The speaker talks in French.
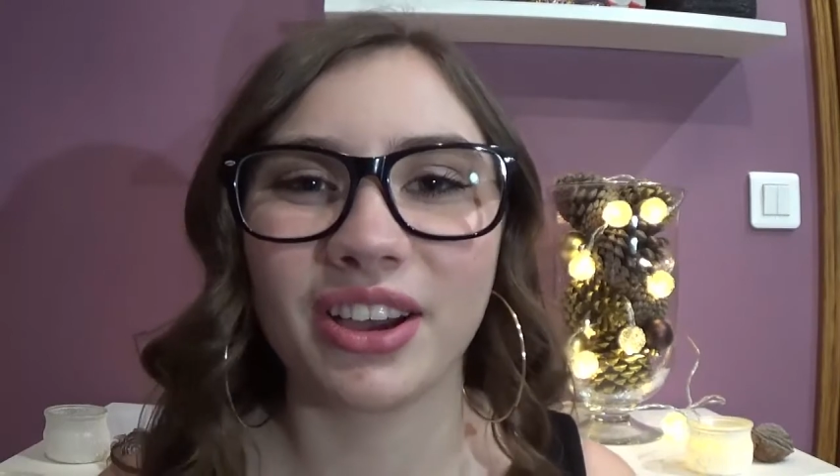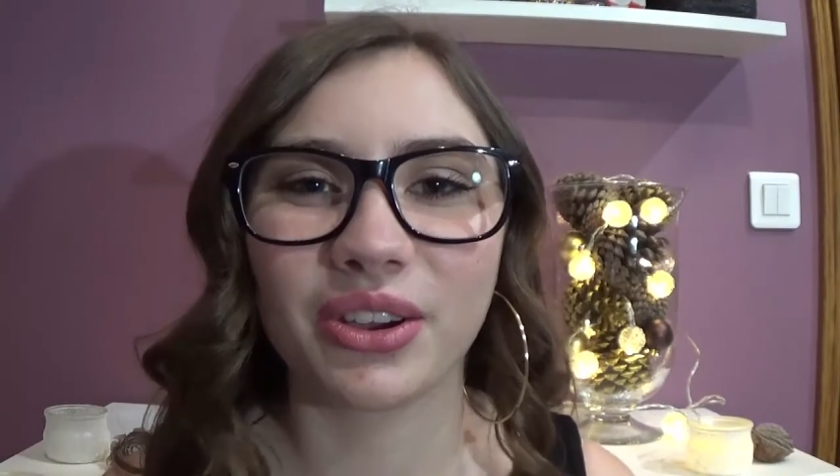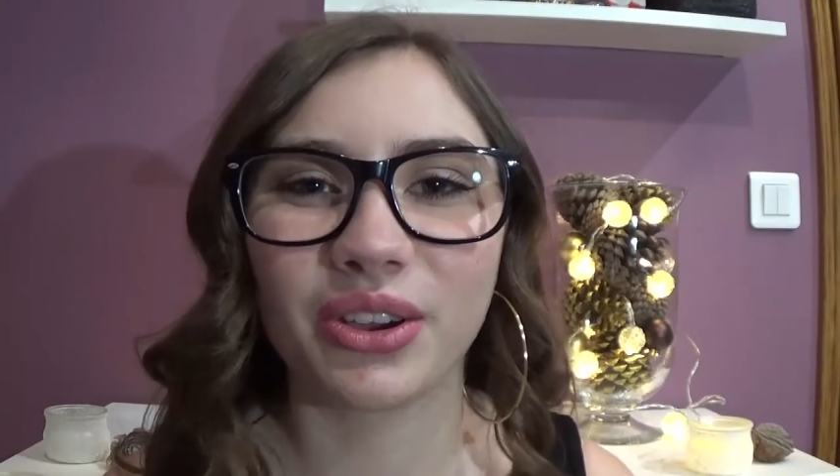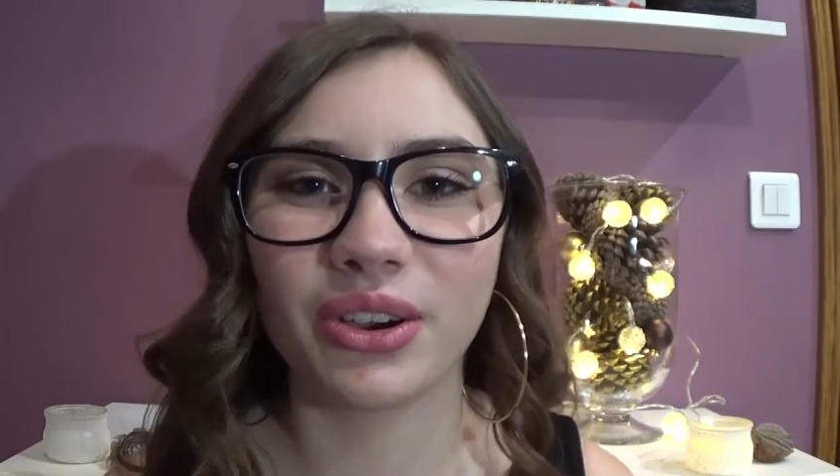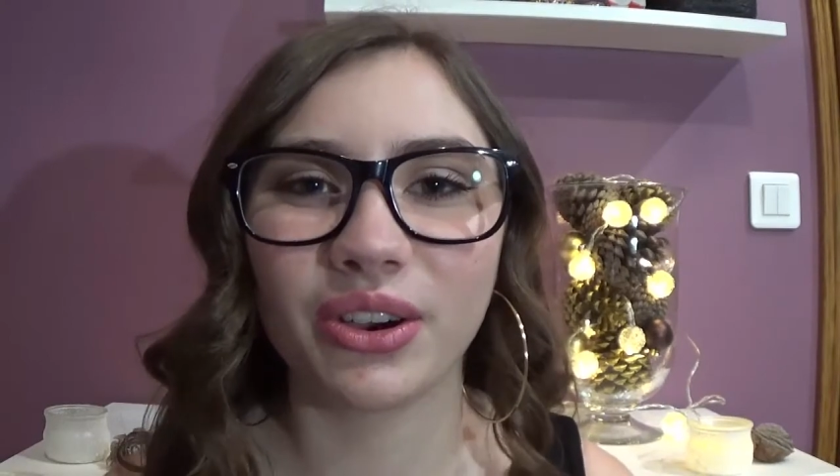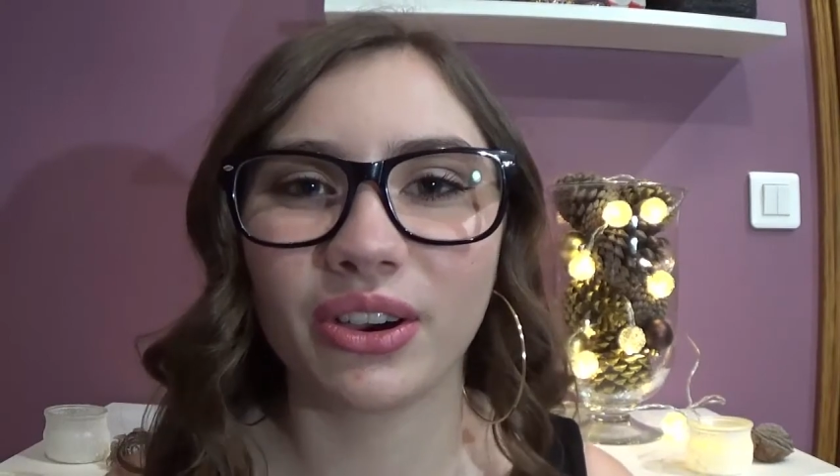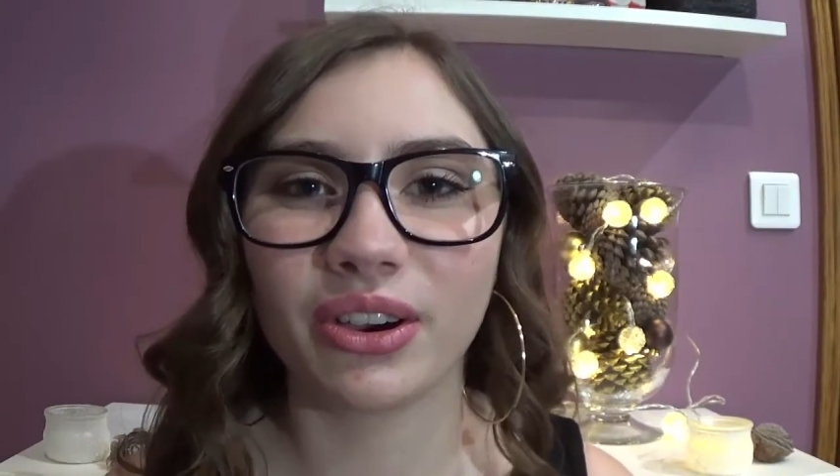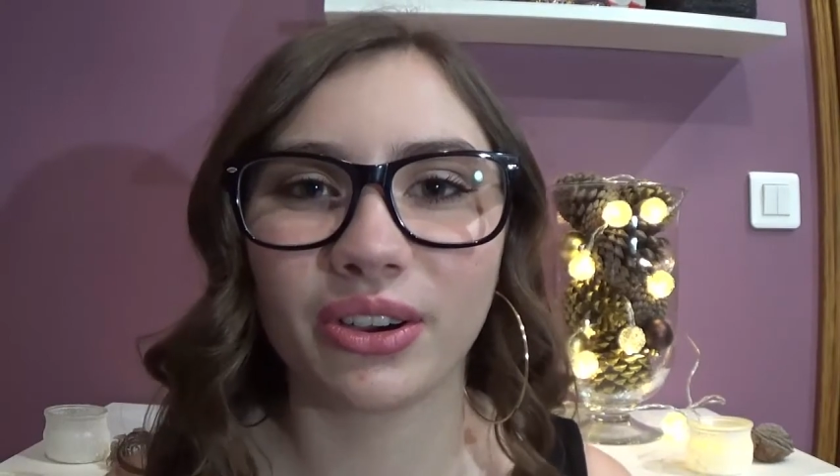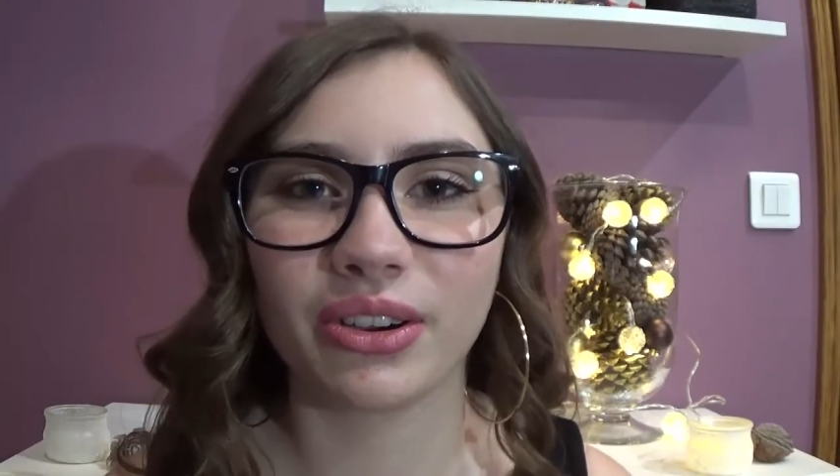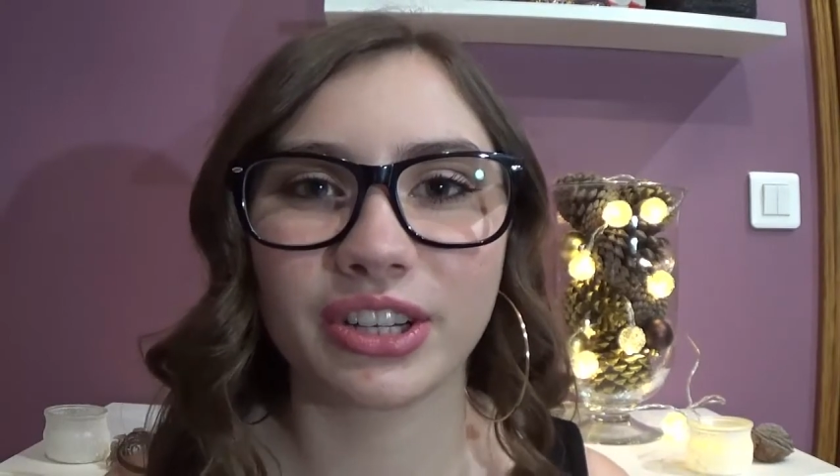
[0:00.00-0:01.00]
que
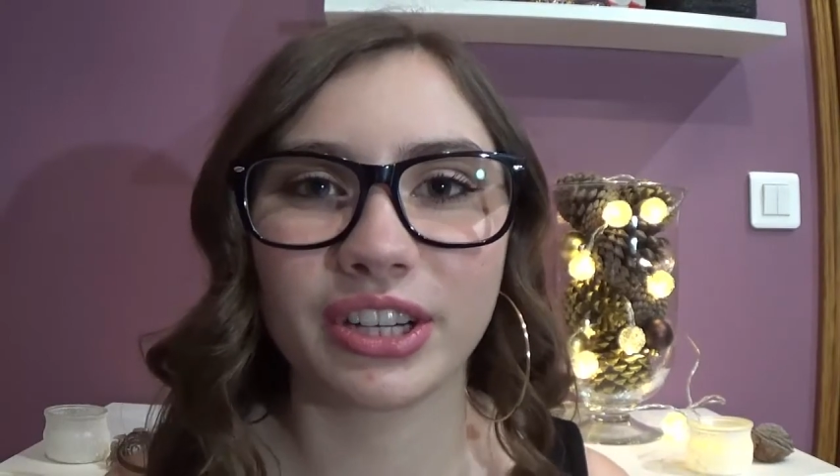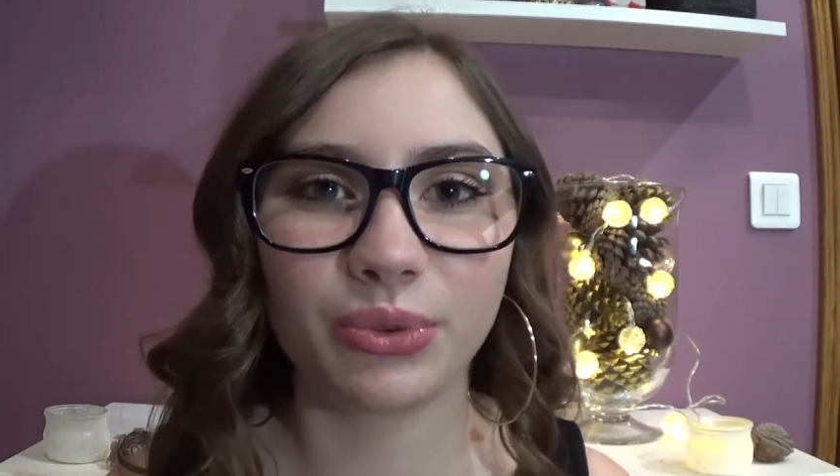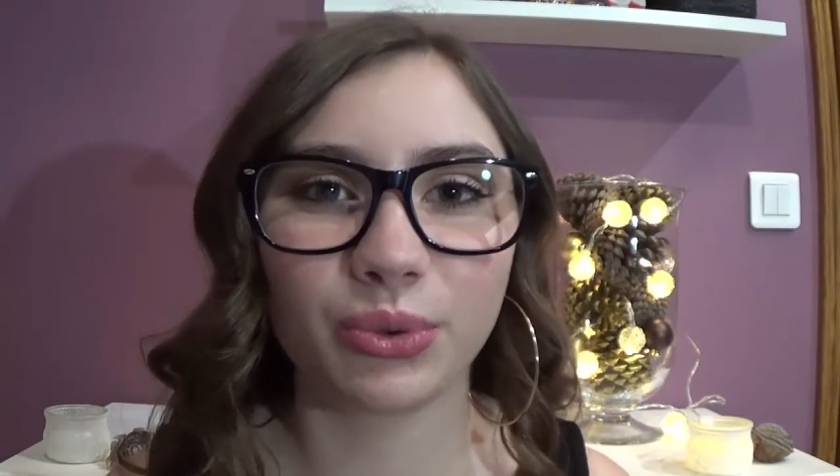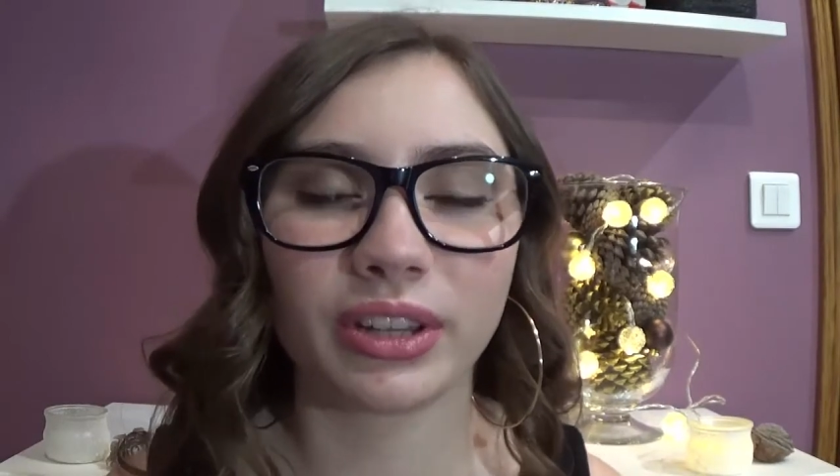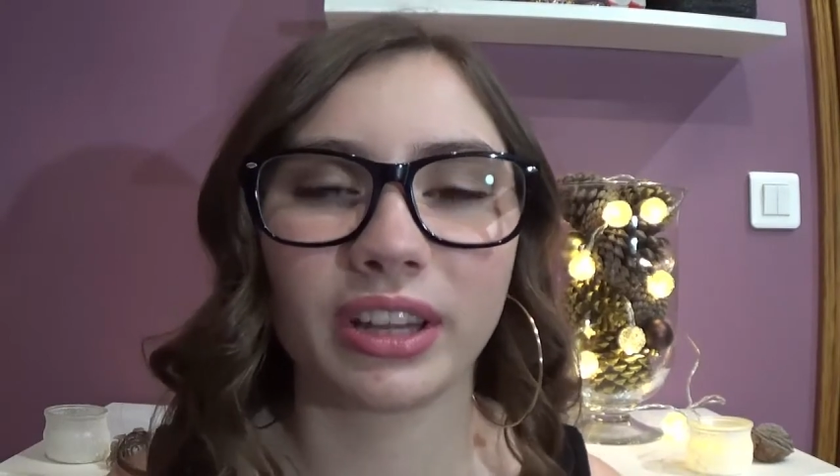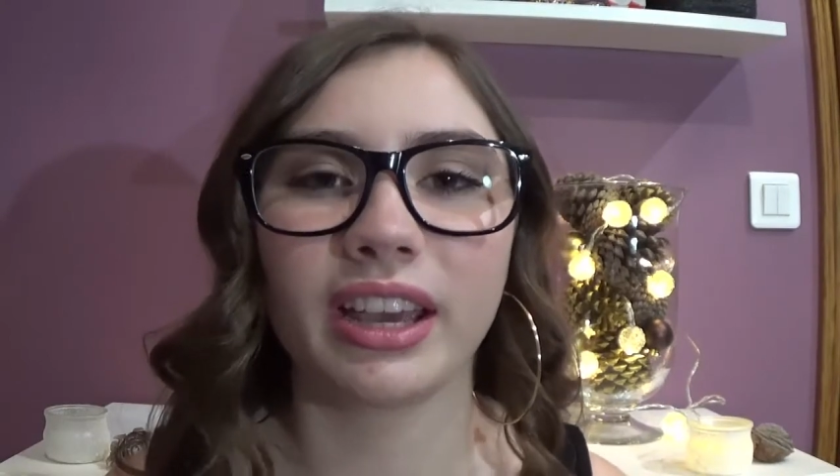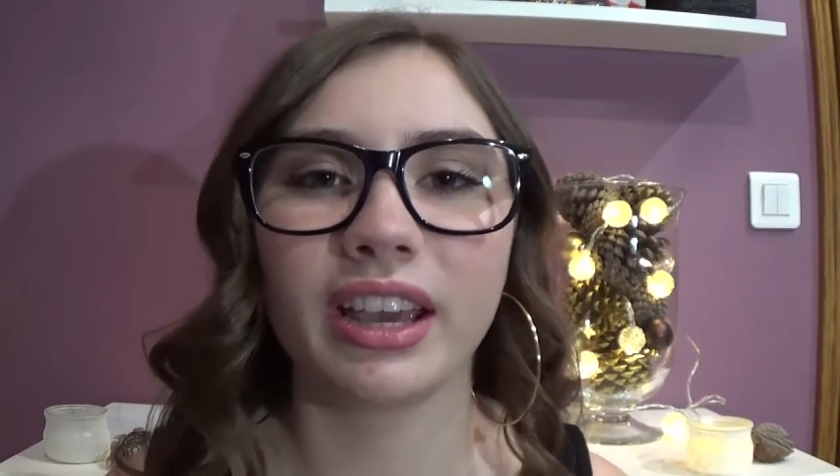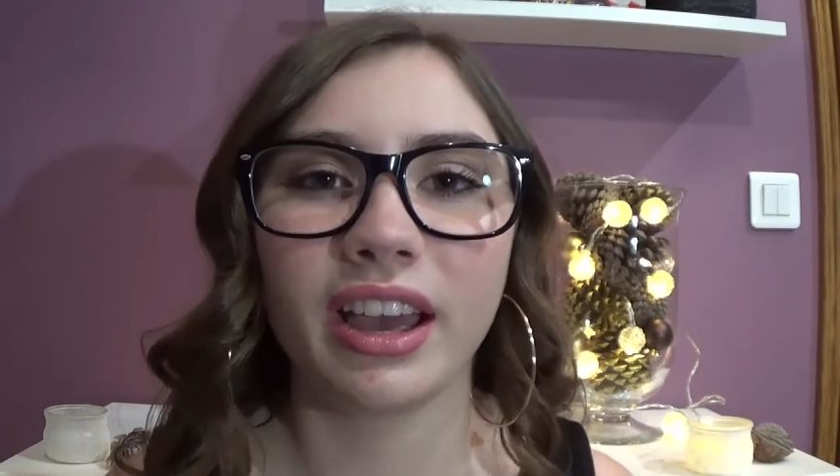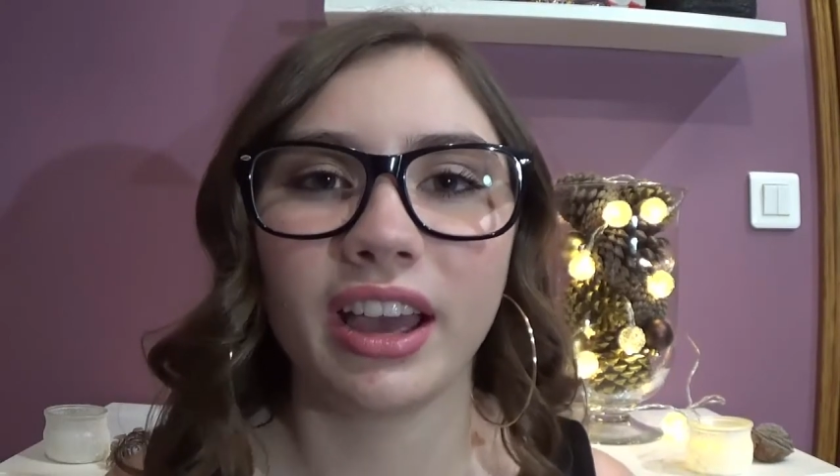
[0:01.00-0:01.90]
j'ai tourné